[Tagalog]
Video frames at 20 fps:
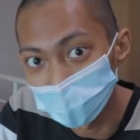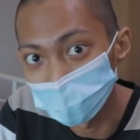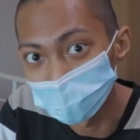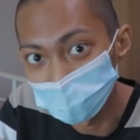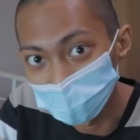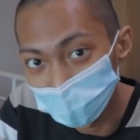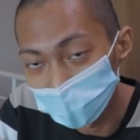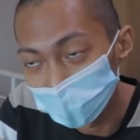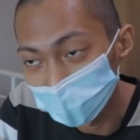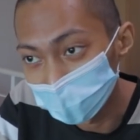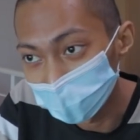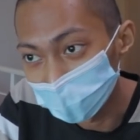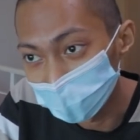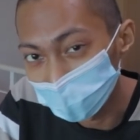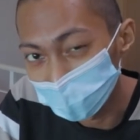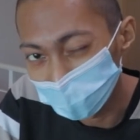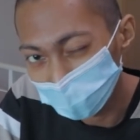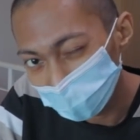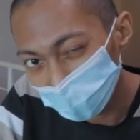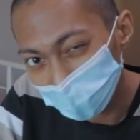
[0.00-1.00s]
pa ng mga
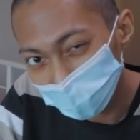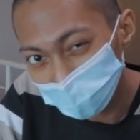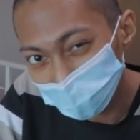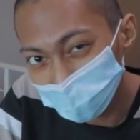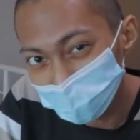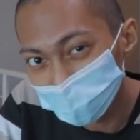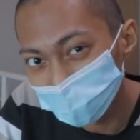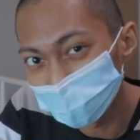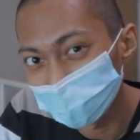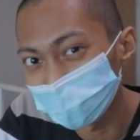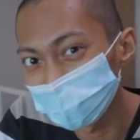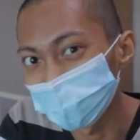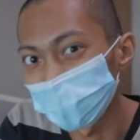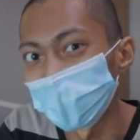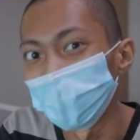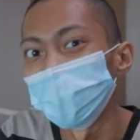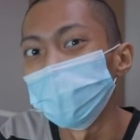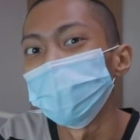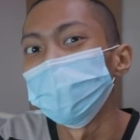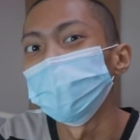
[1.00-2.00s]
additional mental
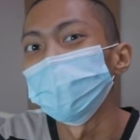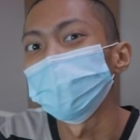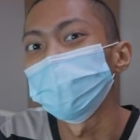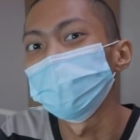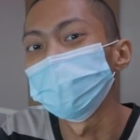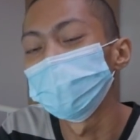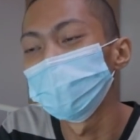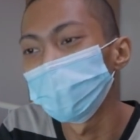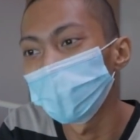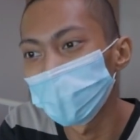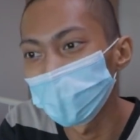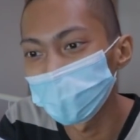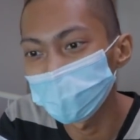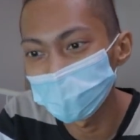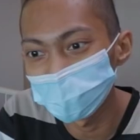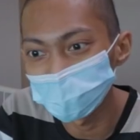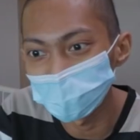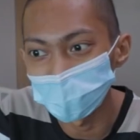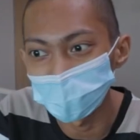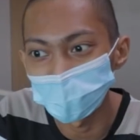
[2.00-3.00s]
challenges. Kumbaga
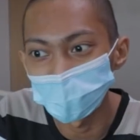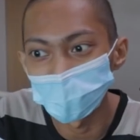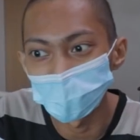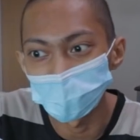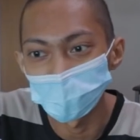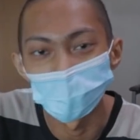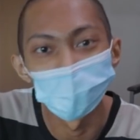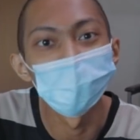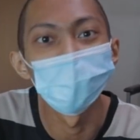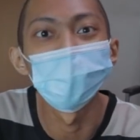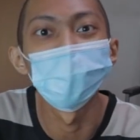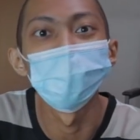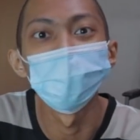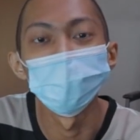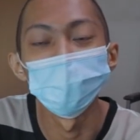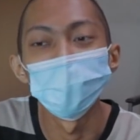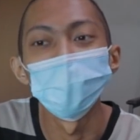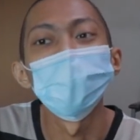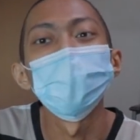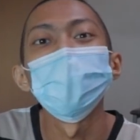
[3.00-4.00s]
itong sakit na to, yun na
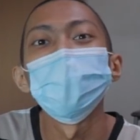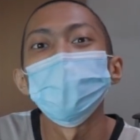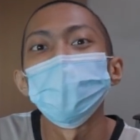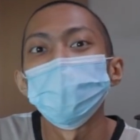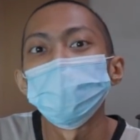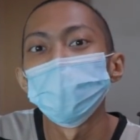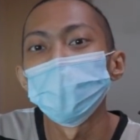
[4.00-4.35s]
yung binigay niya.